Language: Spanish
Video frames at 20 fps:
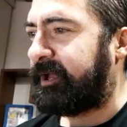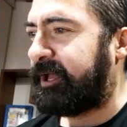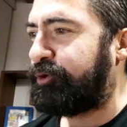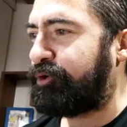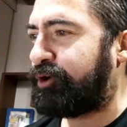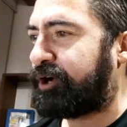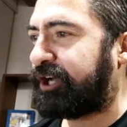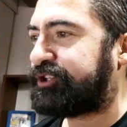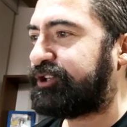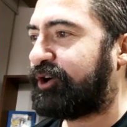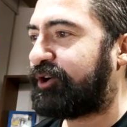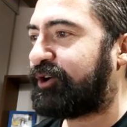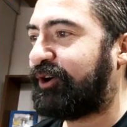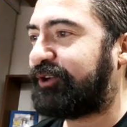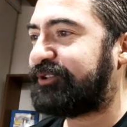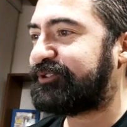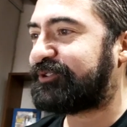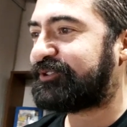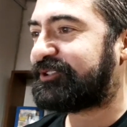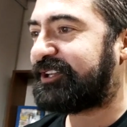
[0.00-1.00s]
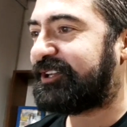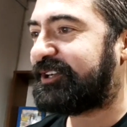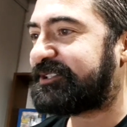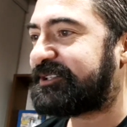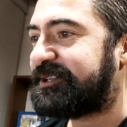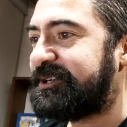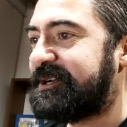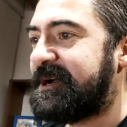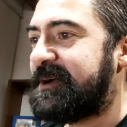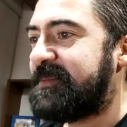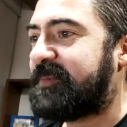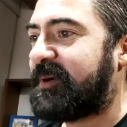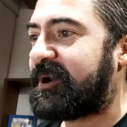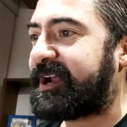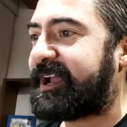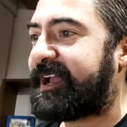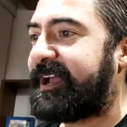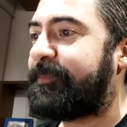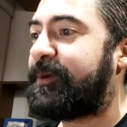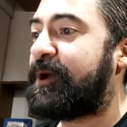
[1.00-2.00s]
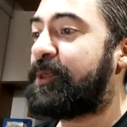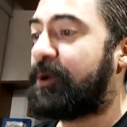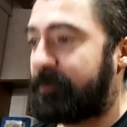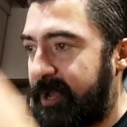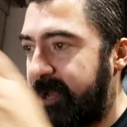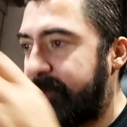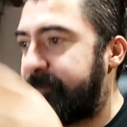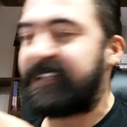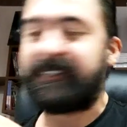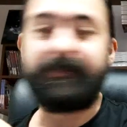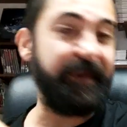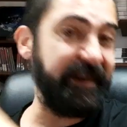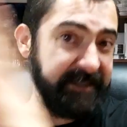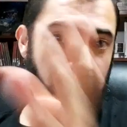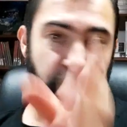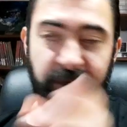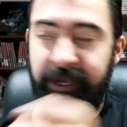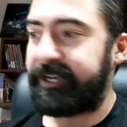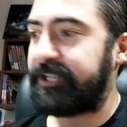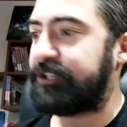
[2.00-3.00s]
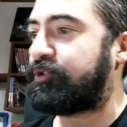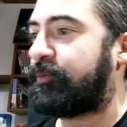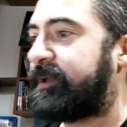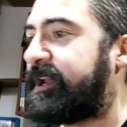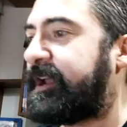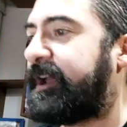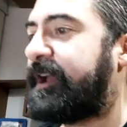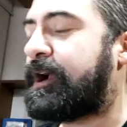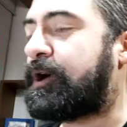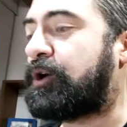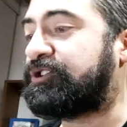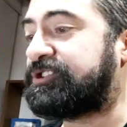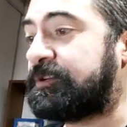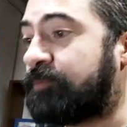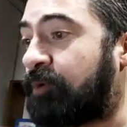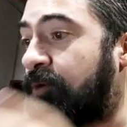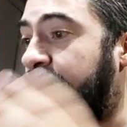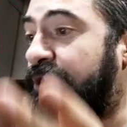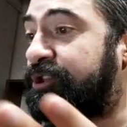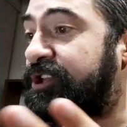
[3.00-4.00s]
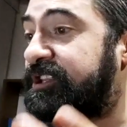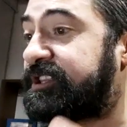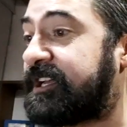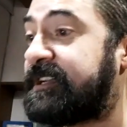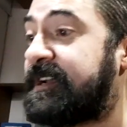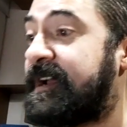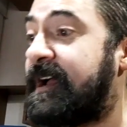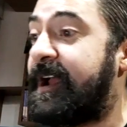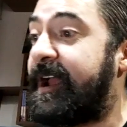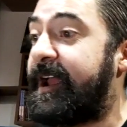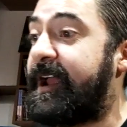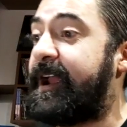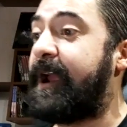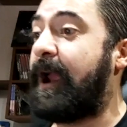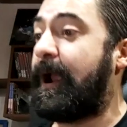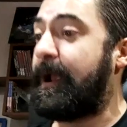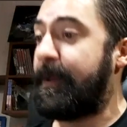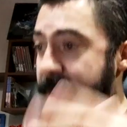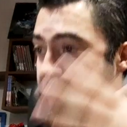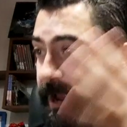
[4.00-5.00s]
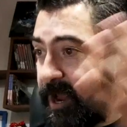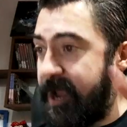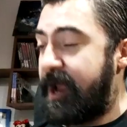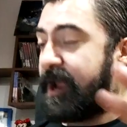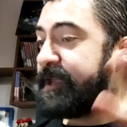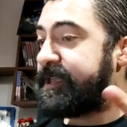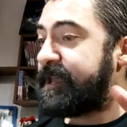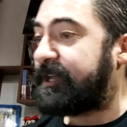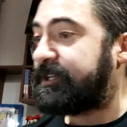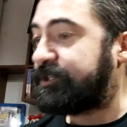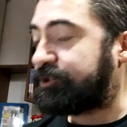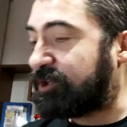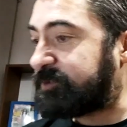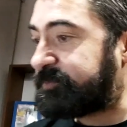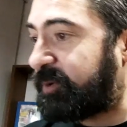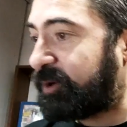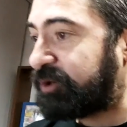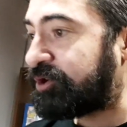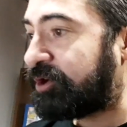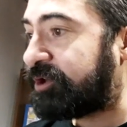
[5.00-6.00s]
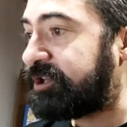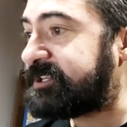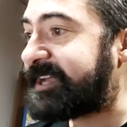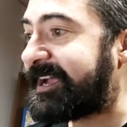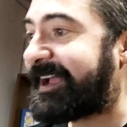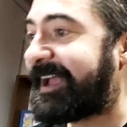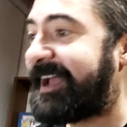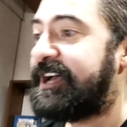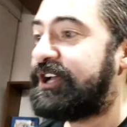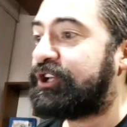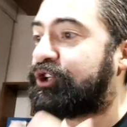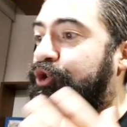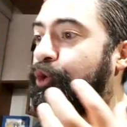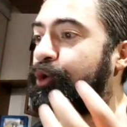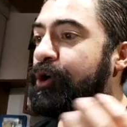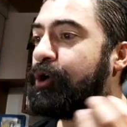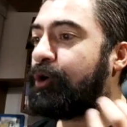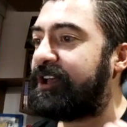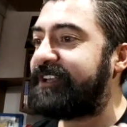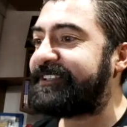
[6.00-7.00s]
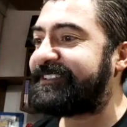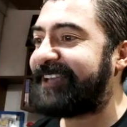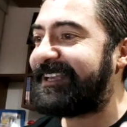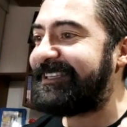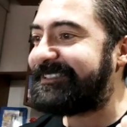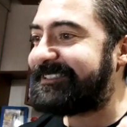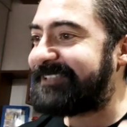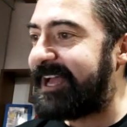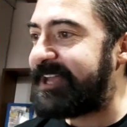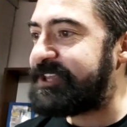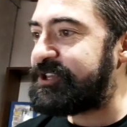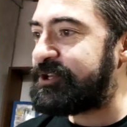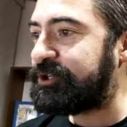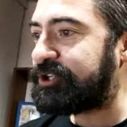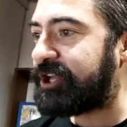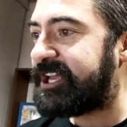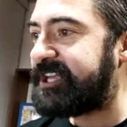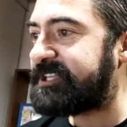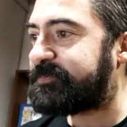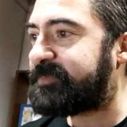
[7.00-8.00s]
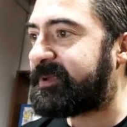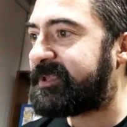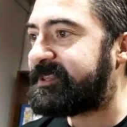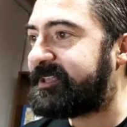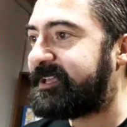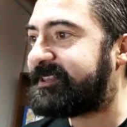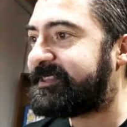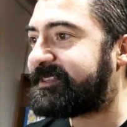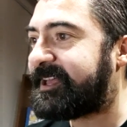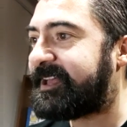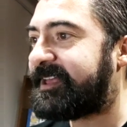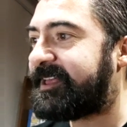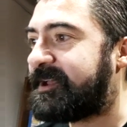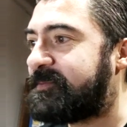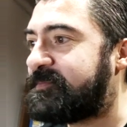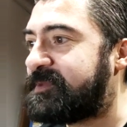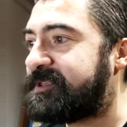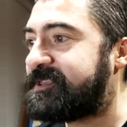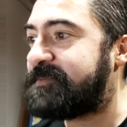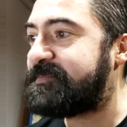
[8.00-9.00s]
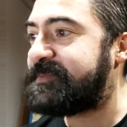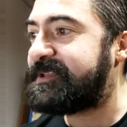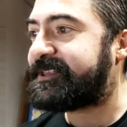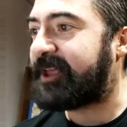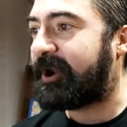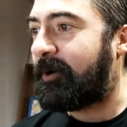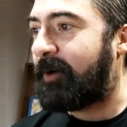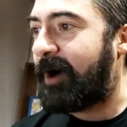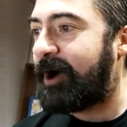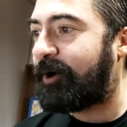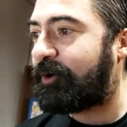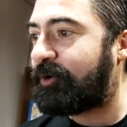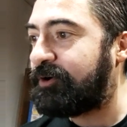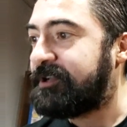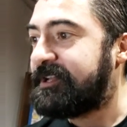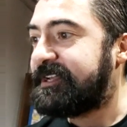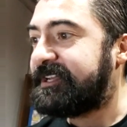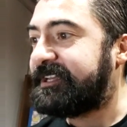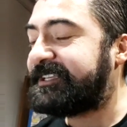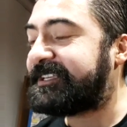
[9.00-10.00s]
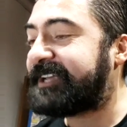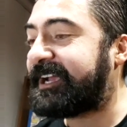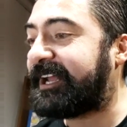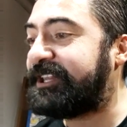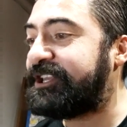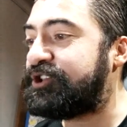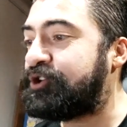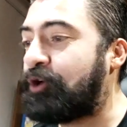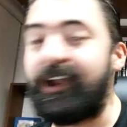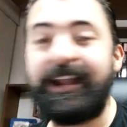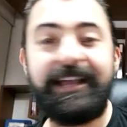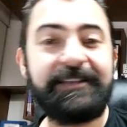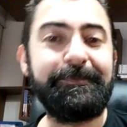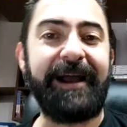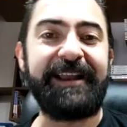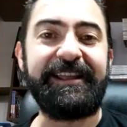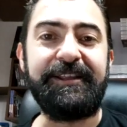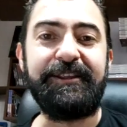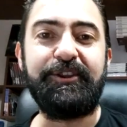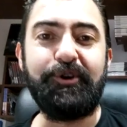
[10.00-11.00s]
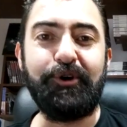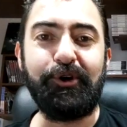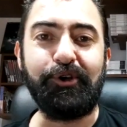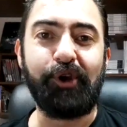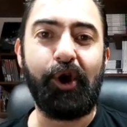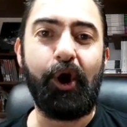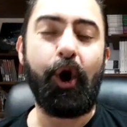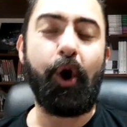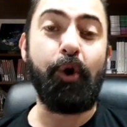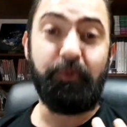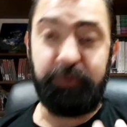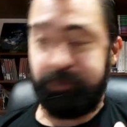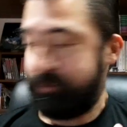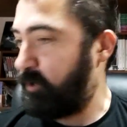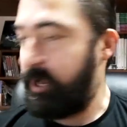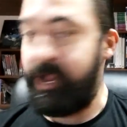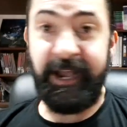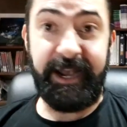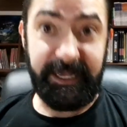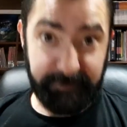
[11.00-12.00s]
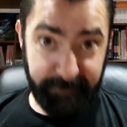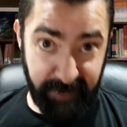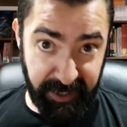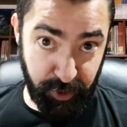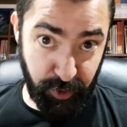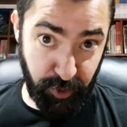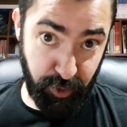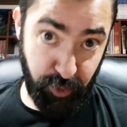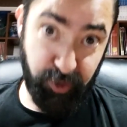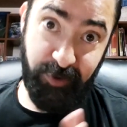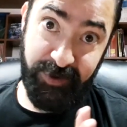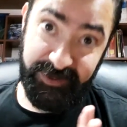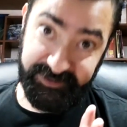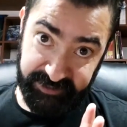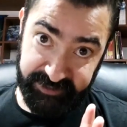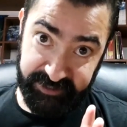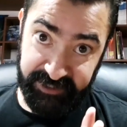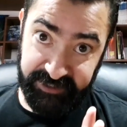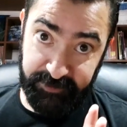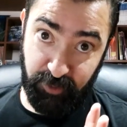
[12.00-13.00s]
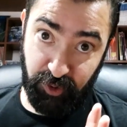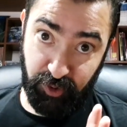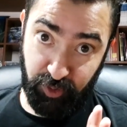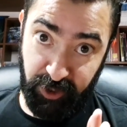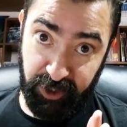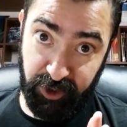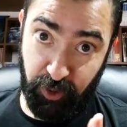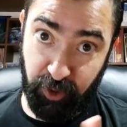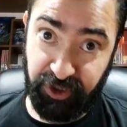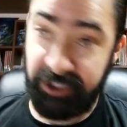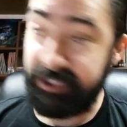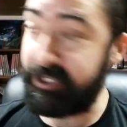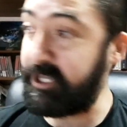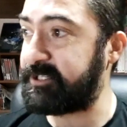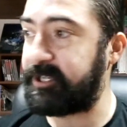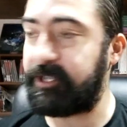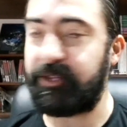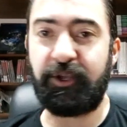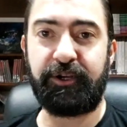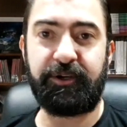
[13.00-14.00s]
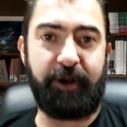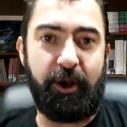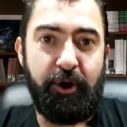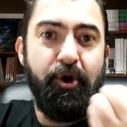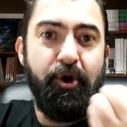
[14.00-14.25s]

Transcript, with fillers: educación con sus hijos, porque, bueno, me expresa, voy a resumir. Eh, cosas muy bonitas eh, de ella y su esposo. Dice que su hijo de seis años es pendiente de, mi trabajo. Dice que el niño de las Marine News, uh, en las Marine News a veces decimos unas cositas, entonces,